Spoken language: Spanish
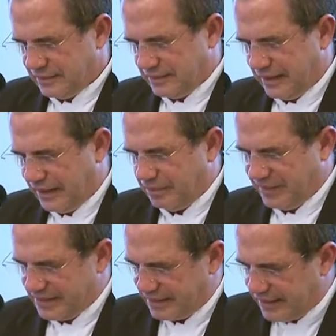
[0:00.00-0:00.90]
de la
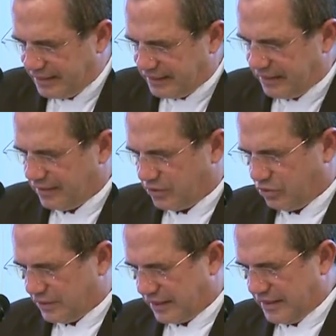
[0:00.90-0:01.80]
presidenta de
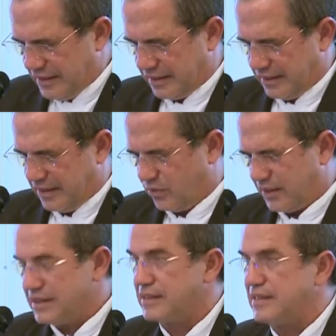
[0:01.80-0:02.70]
Costa Rica,
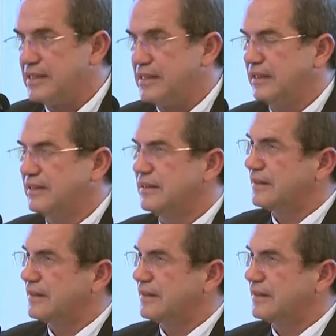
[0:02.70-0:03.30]
Laura Chinchilla,